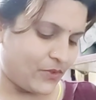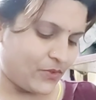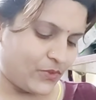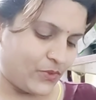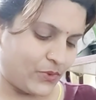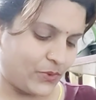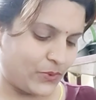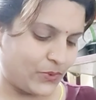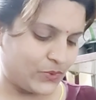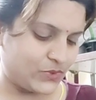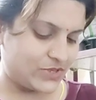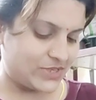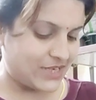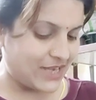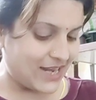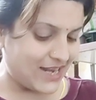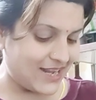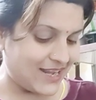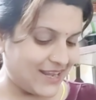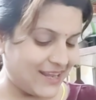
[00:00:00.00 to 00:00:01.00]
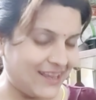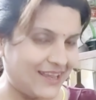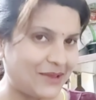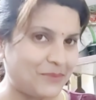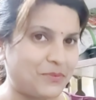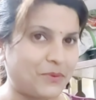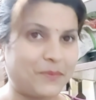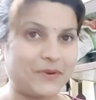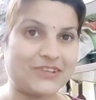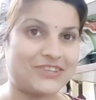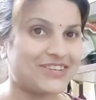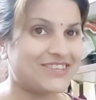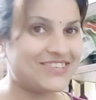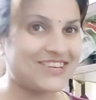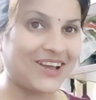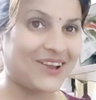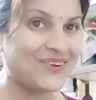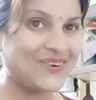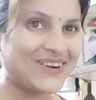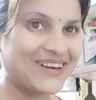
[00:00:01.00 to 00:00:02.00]
तो चलिए प्रिपरेशन
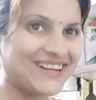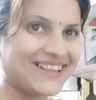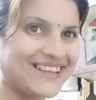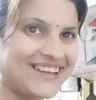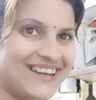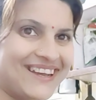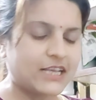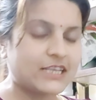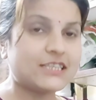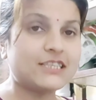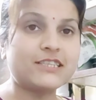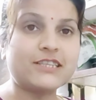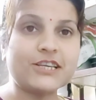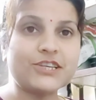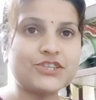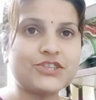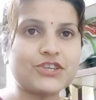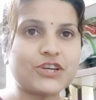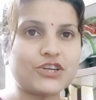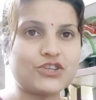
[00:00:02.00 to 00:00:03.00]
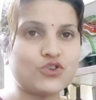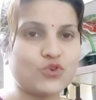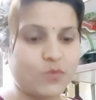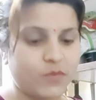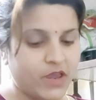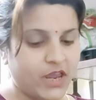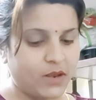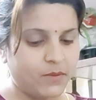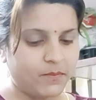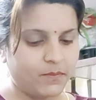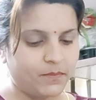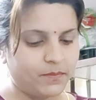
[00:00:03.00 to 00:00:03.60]
चालू करते हैं डिश का जो मेन